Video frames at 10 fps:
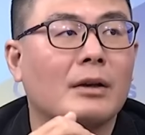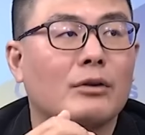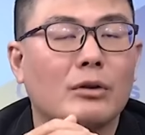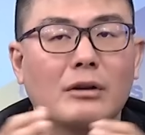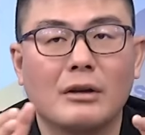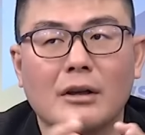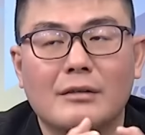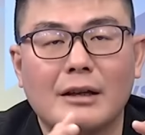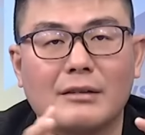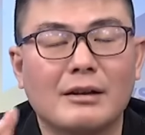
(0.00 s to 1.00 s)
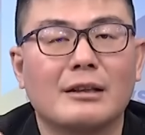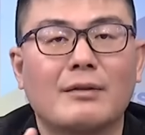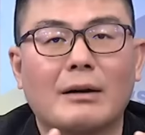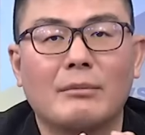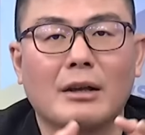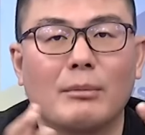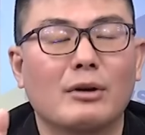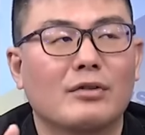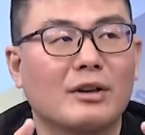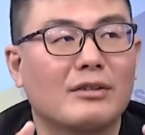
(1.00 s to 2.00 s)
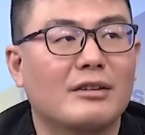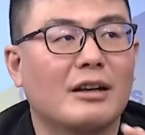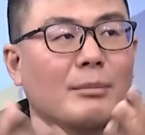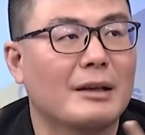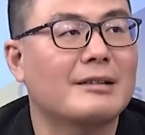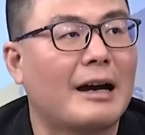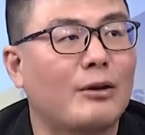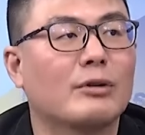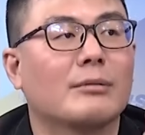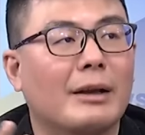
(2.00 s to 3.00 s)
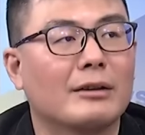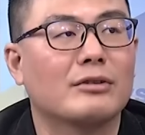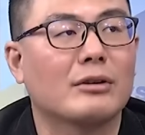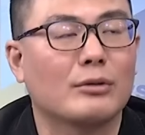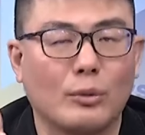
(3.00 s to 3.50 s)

所以在这个地方也没有谁是特别强或怎么样的时候，